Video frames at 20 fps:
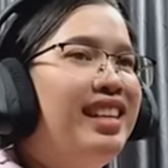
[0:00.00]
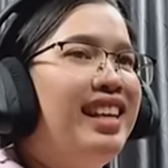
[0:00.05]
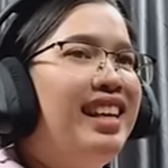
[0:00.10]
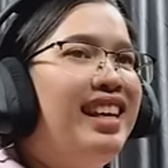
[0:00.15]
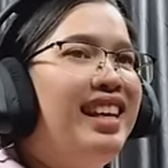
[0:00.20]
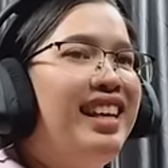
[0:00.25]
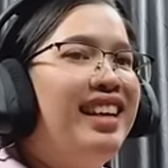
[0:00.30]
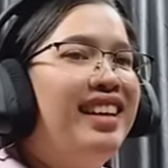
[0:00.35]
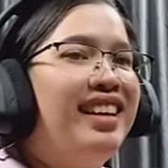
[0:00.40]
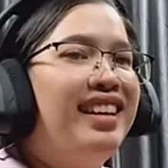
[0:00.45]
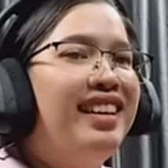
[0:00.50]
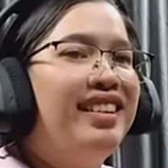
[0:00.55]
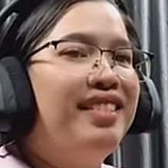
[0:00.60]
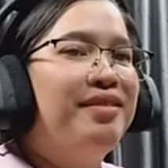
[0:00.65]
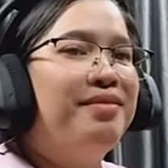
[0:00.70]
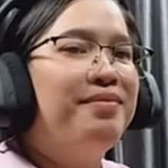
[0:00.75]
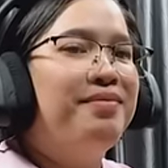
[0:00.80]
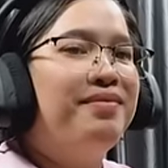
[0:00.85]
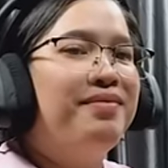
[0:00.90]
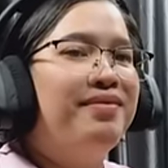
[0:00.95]
กดี
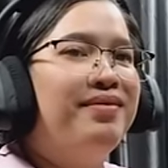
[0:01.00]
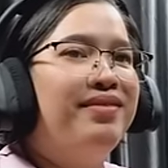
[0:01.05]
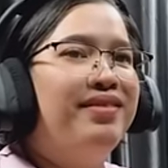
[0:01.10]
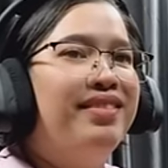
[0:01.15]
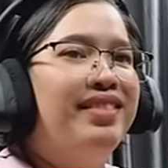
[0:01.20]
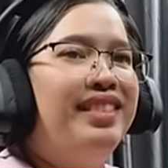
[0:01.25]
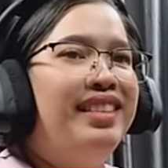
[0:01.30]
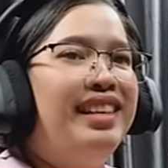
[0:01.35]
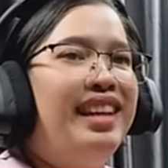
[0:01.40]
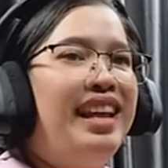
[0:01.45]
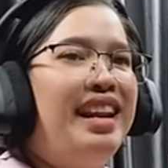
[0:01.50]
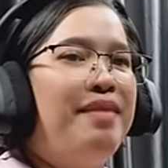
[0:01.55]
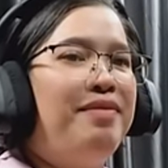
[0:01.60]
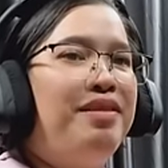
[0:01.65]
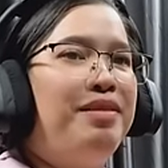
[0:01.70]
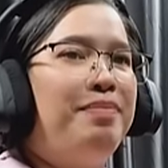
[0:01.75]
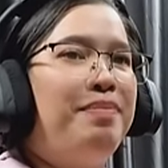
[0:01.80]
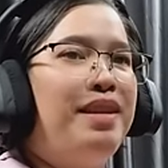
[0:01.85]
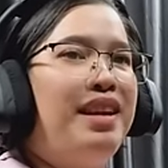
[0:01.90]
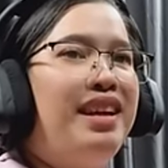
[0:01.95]
ได้รับ
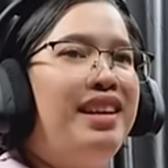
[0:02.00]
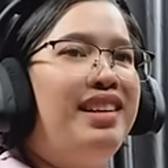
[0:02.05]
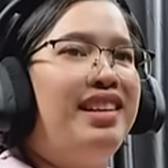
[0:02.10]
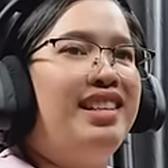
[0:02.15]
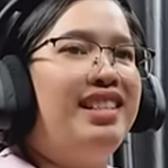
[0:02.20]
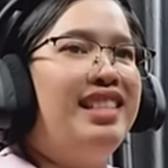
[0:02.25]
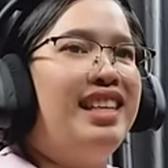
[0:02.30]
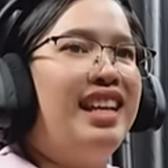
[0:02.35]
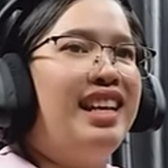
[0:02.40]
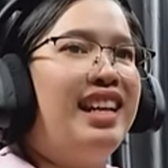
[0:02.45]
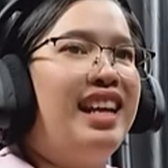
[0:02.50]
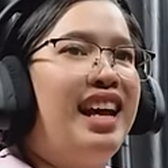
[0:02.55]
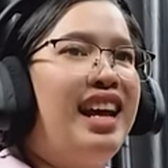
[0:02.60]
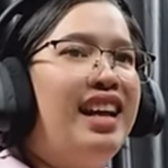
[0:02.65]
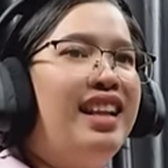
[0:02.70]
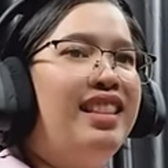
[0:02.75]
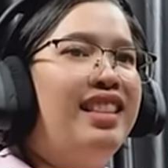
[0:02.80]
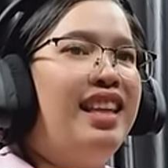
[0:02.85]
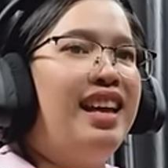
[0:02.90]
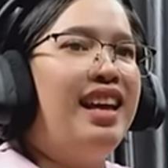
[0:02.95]
สปีดรีเจนค่ะ
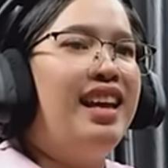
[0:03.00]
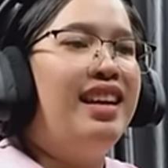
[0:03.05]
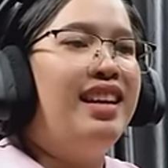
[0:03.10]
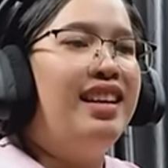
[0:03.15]
แต่